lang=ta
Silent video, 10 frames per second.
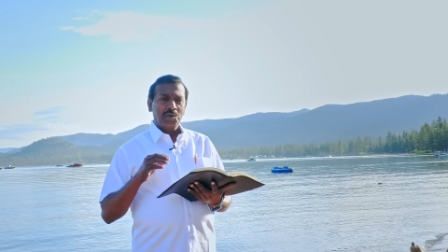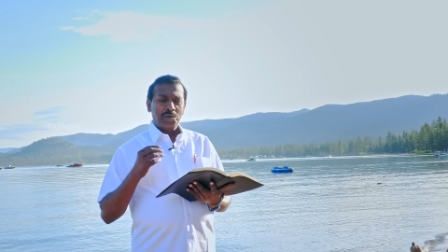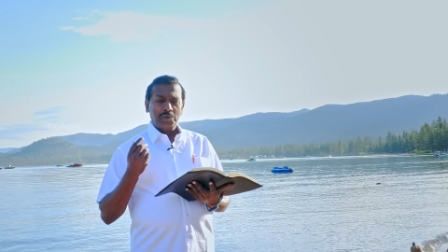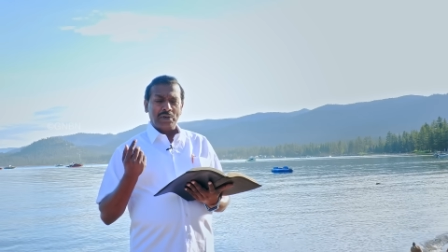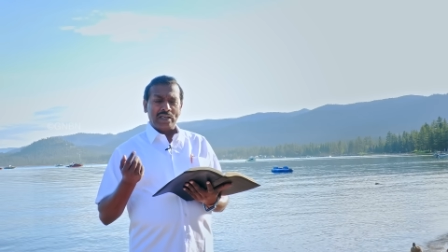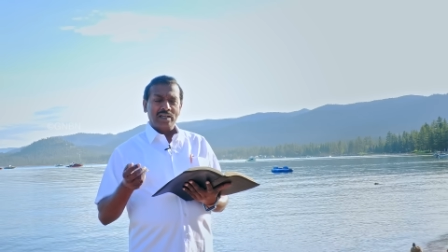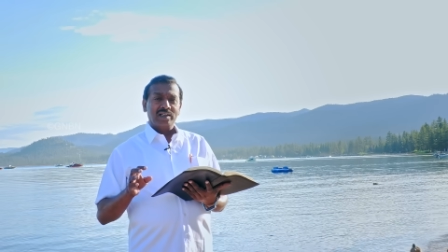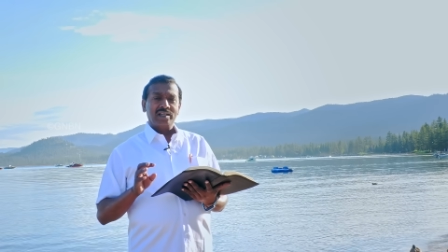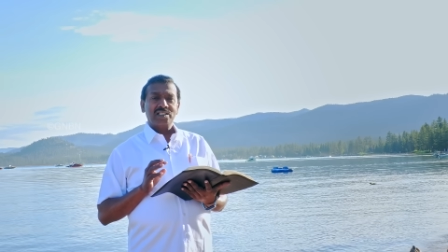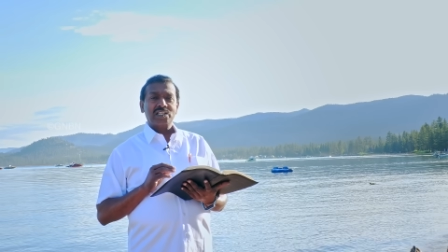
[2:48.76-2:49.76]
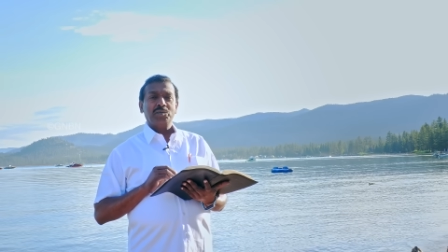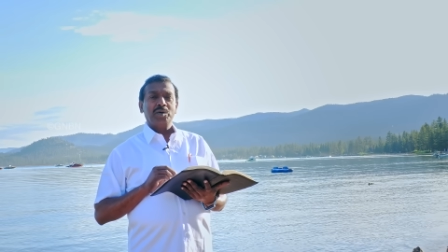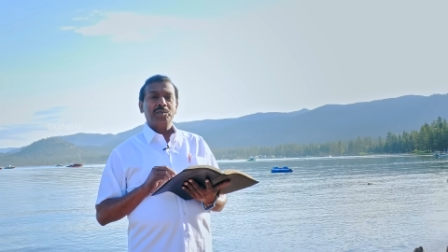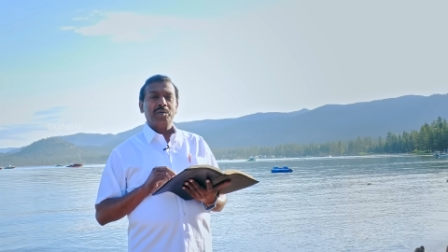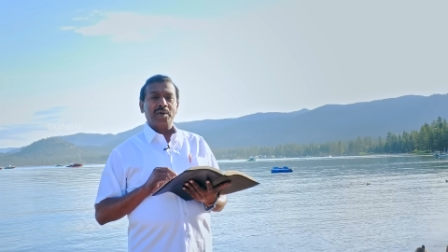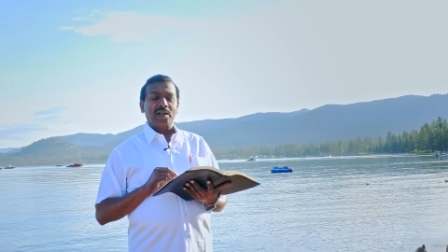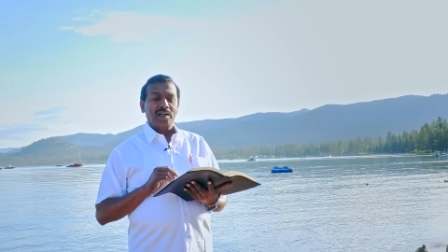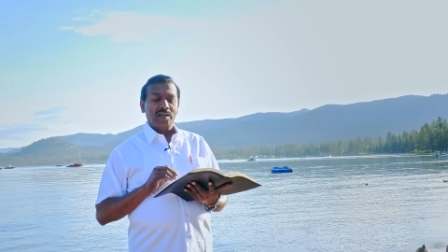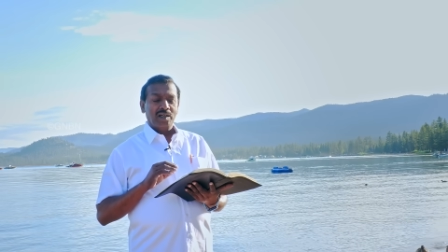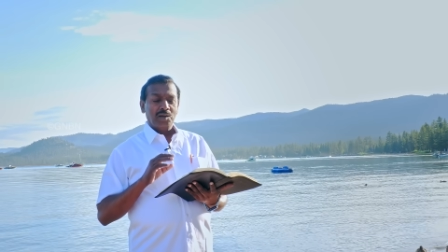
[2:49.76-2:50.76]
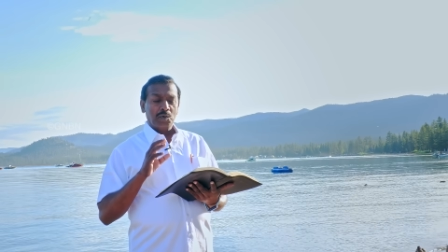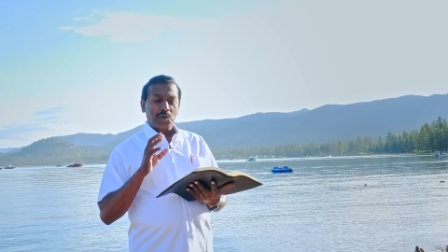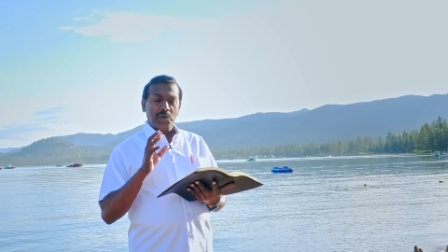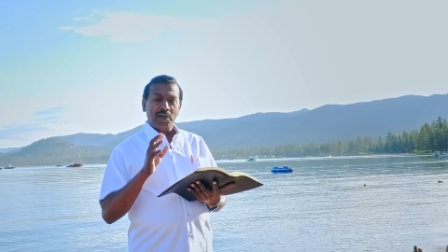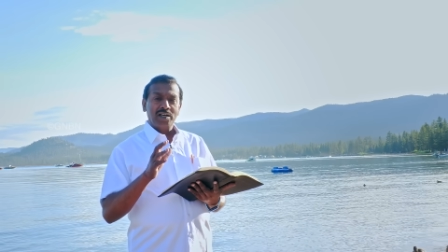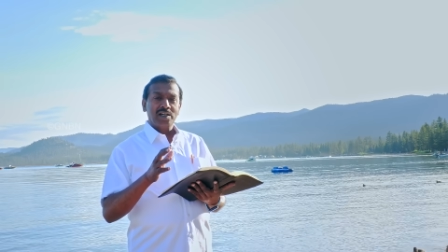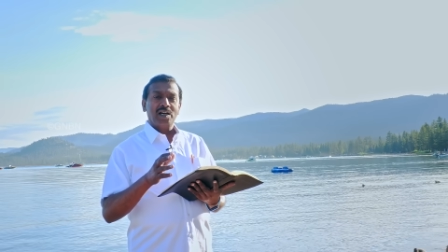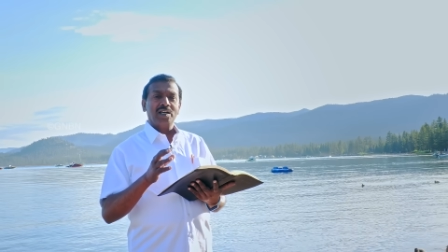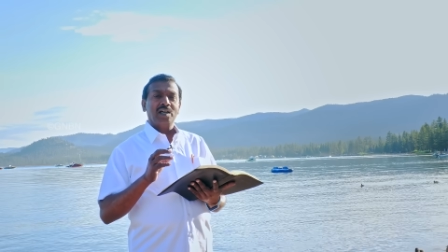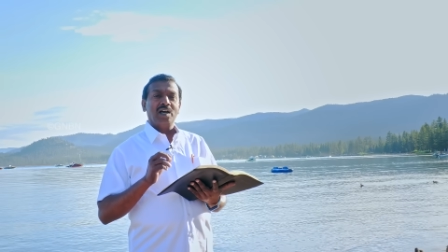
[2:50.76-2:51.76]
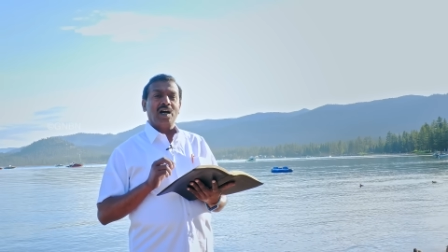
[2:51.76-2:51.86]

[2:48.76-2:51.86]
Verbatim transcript: ஒரு ஒழுங்கான ஜெபமும் இல்லை ஒரு ஒழுங்கான